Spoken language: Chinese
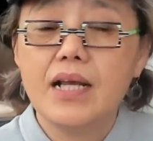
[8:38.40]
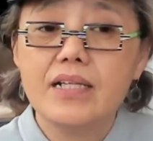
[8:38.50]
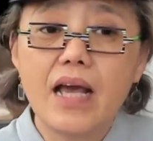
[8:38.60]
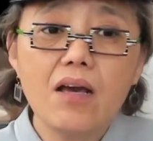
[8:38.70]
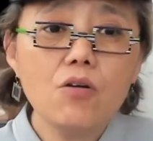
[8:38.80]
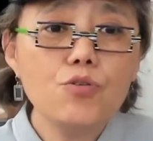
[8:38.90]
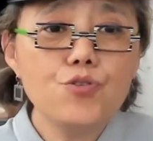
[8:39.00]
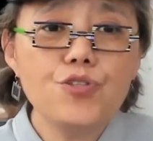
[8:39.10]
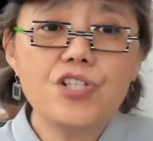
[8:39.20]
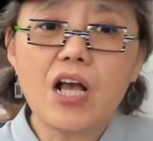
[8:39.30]
然后
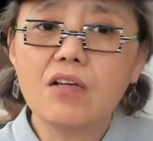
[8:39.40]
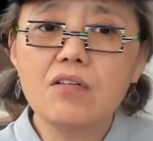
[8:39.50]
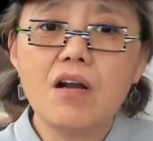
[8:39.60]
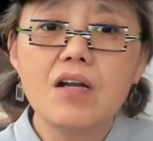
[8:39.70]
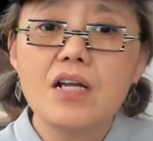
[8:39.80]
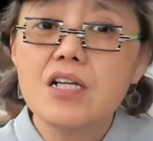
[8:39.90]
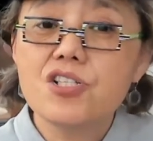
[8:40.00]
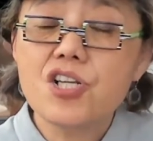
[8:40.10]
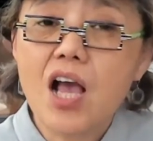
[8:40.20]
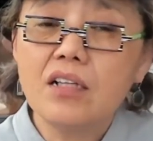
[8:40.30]
就是唱歌，
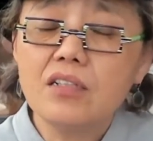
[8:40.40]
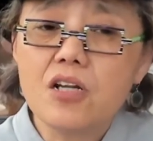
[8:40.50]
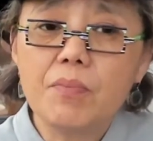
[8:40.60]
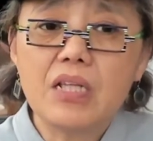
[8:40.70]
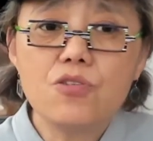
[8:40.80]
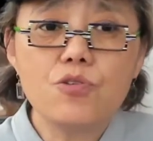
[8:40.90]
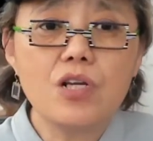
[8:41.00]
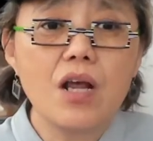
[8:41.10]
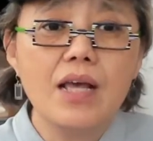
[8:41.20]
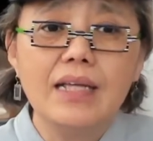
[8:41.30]
唱的什么呢？就
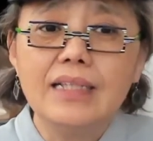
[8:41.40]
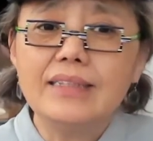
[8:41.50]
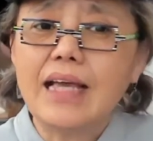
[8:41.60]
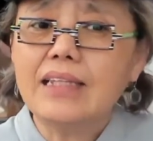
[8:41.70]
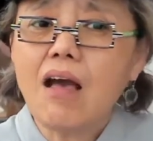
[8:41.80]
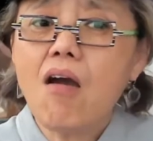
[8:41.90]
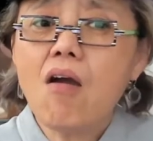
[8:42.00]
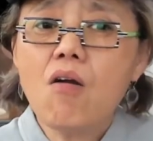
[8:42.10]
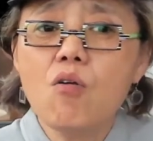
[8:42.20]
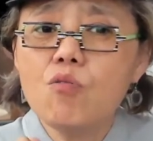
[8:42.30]
是大
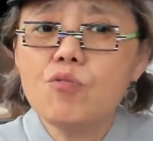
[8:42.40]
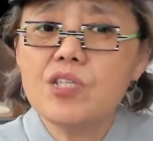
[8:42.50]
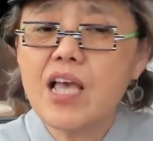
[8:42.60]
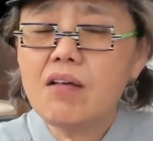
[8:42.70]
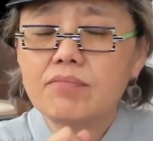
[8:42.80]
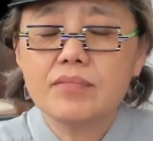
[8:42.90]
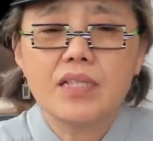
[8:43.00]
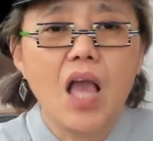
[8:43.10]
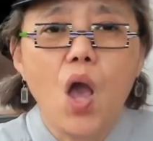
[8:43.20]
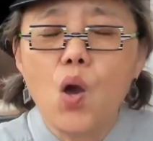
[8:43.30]
刀向
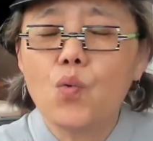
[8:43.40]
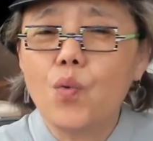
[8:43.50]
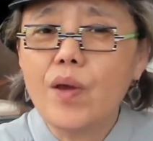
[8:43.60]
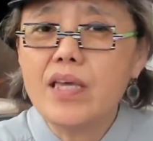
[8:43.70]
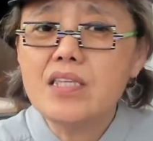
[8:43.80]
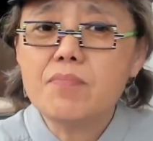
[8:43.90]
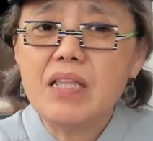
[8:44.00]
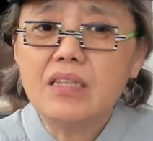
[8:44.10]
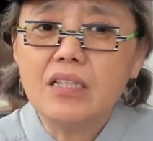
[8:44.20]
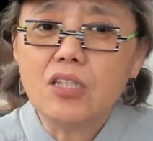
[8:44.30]
鬼子
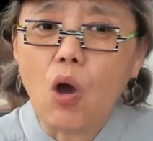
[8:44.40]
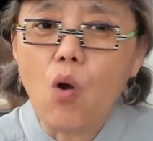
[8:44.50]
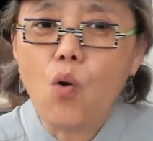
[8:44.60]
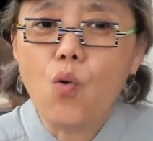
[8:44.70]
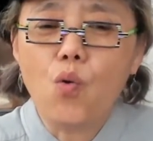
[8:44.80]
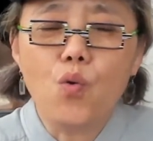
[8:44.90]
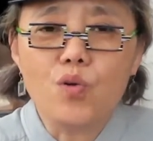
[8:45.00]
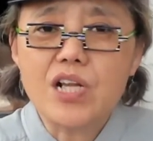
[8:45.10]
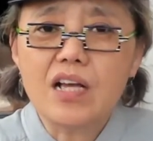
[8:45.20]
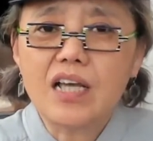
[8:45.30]
们的
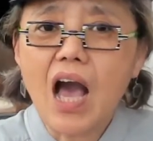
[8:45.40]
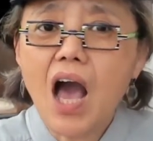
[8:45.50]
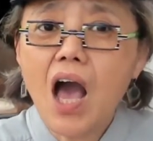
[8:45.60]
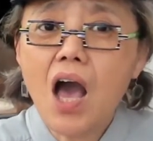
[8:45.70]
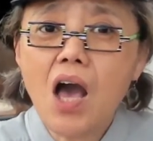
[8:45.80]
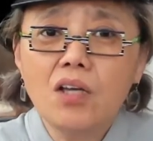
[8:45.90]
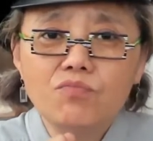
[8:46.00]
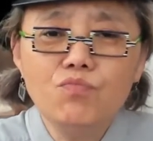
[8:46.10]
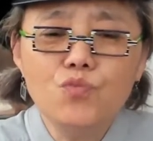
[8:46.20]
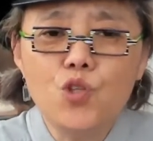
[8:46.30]
头上
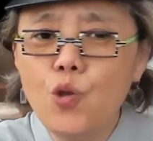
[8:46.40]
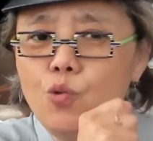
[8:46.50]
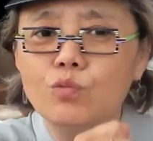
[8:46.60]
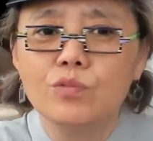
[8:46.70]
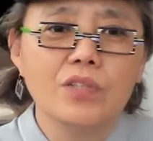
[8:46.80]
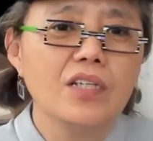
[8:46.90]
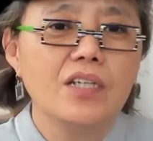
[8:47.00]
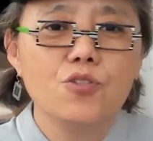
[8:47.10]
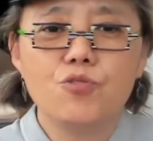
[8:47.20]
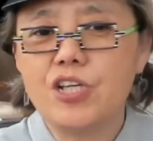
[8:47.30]
砍去，
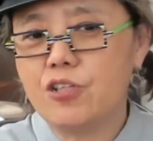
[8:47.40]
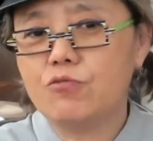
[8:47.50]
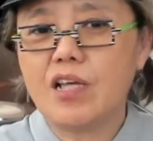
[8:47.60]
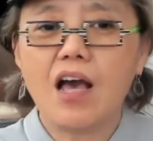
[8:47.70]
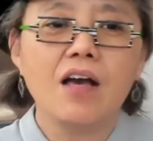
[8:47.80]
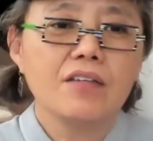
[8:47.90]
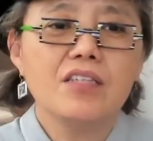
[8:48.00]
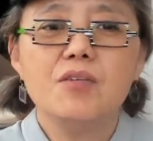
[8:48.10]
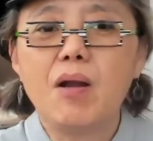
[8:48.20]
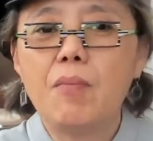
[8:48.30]
就这种的啊，
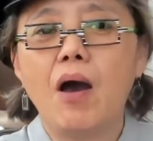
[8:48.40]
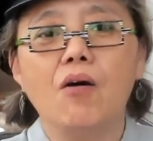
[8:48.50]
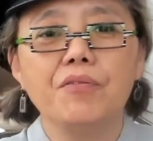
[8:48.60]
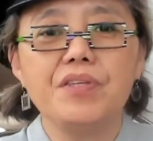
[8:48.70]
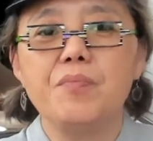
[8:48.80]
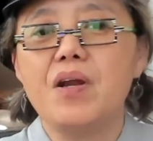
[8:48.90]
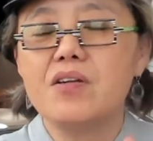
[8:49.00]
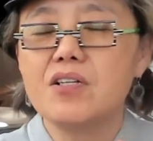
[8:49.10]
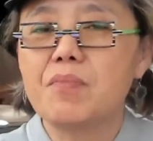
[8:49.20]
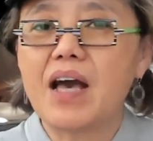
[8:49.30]
一边跑一
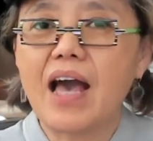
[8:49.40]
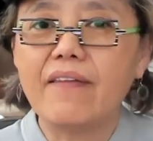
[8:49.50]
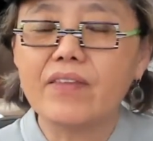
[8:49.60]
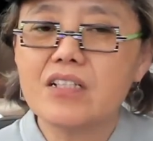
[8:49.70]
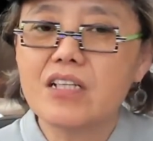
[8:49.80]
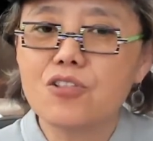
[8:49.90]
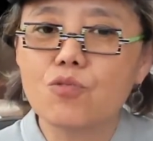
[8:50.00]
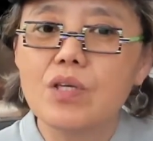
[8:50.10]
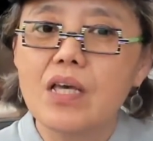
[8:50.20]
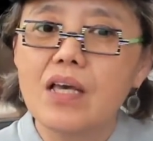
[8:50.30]
边这么喊的这
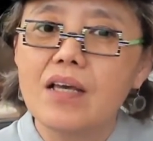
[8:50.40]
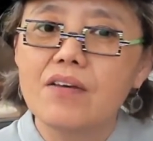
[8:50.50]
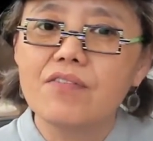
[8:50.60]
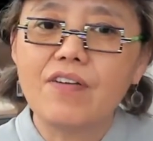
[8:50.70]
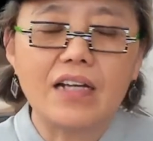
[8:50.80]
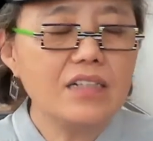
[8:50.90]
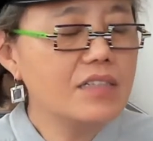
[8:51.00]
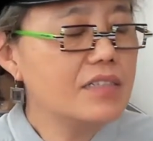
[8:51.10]
种反，